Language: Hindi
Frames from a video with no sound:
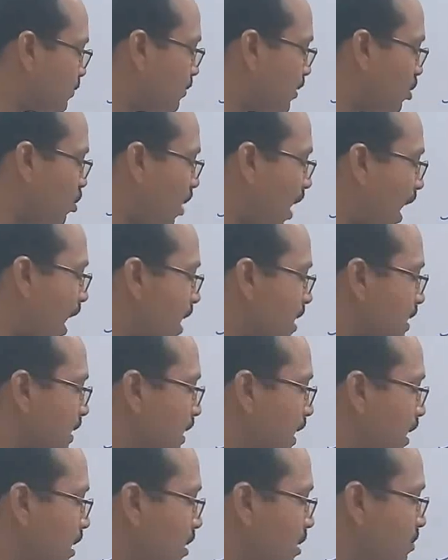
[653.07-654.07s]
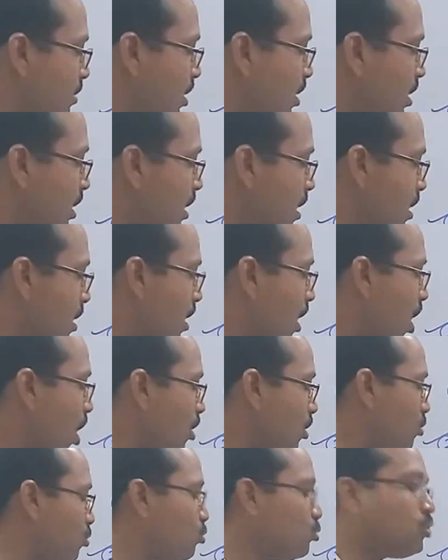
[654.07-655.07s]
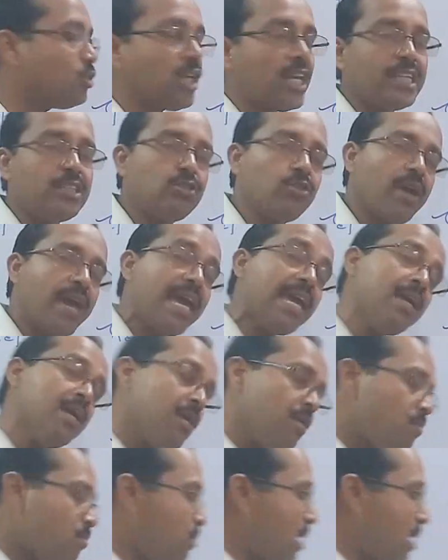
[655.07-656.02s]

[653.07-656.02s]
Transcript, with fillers: दशमलव आठ सेंटीमीटर और ऊंचाई जो है